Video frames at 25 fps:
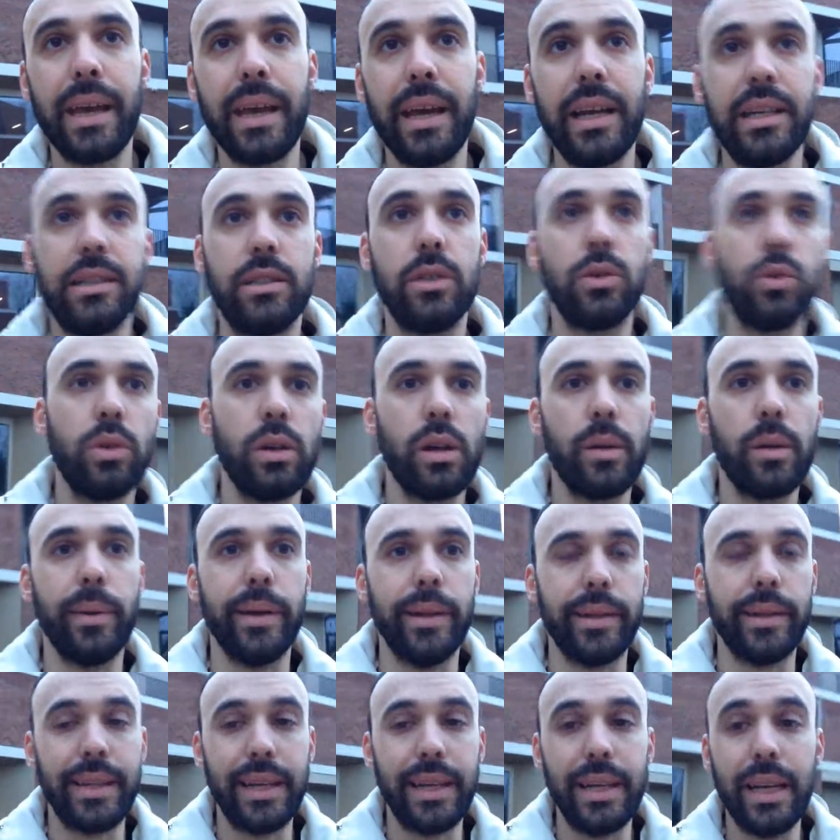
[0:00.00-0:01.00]
è
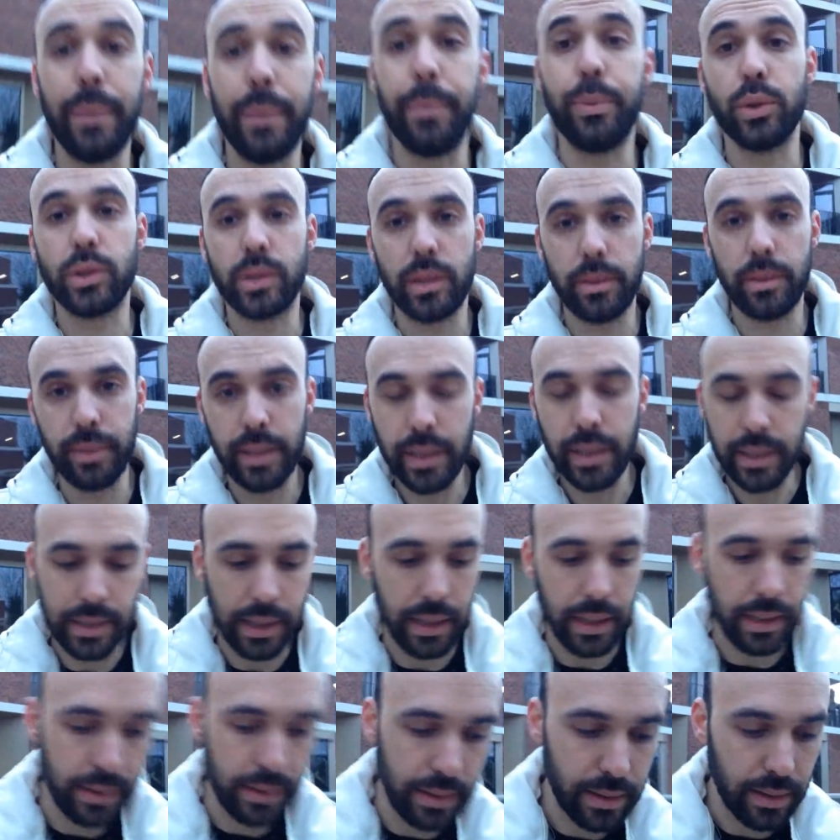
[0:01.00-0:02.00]
sicuramente la
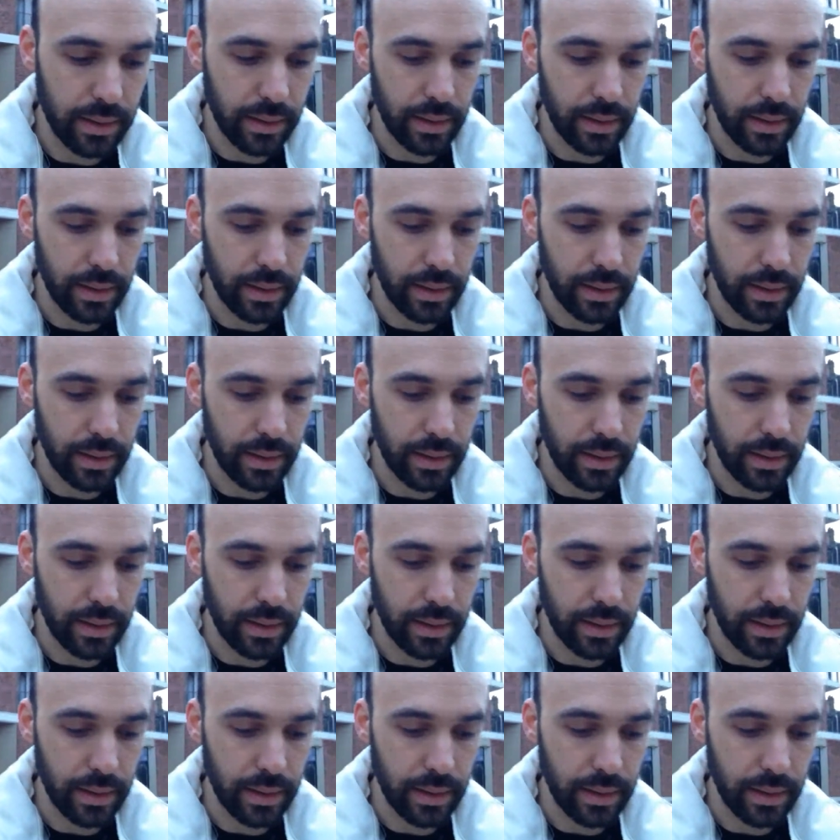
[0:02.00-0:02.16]
possibilità